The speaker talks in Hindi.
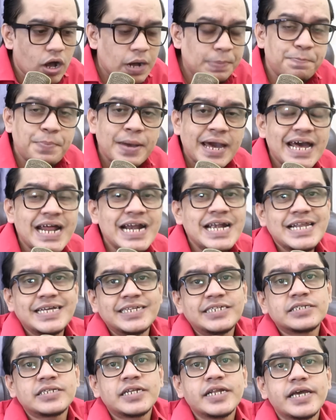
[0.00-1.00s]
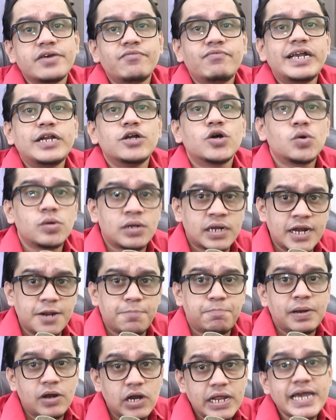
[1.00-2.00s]
सो so, अपेरेंटली जिसने ये वीडियो
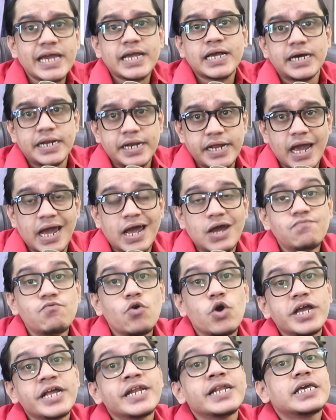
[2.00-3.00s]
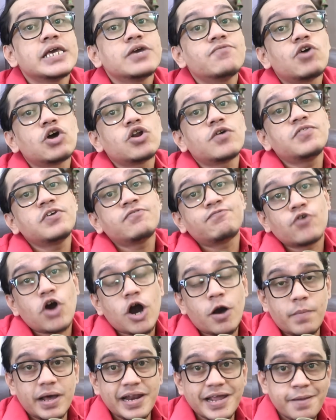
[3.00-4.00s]
क्लिप लीक करी है वो इनकी वन ऑफ द
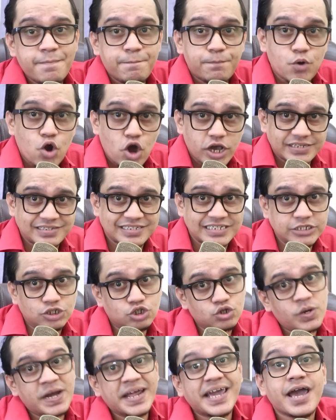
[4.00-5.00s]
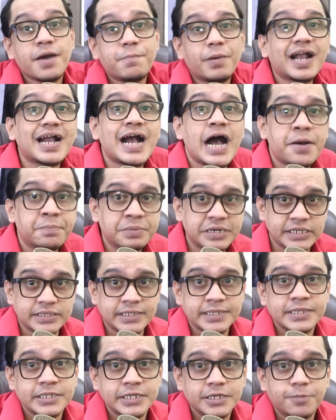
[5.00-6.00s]
फॉर्मर एम्प्लॉयज थी जो इनके यहाँ पे काम
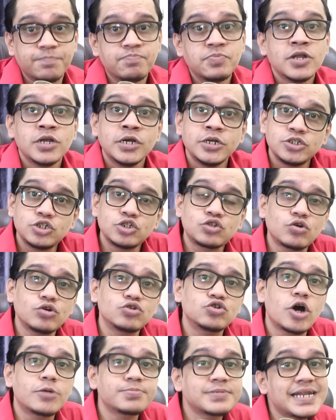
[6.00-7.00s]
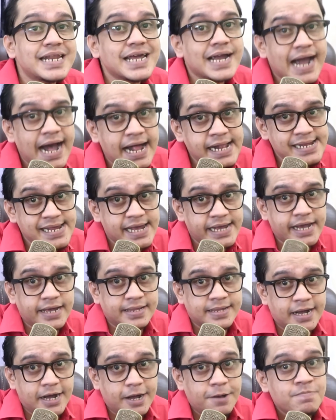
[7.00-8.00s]
करती थी जिसको जॉब से निकाल दिया
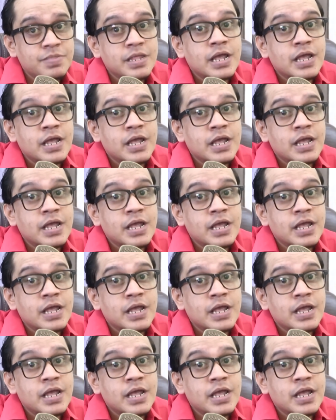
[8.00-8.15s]
गया था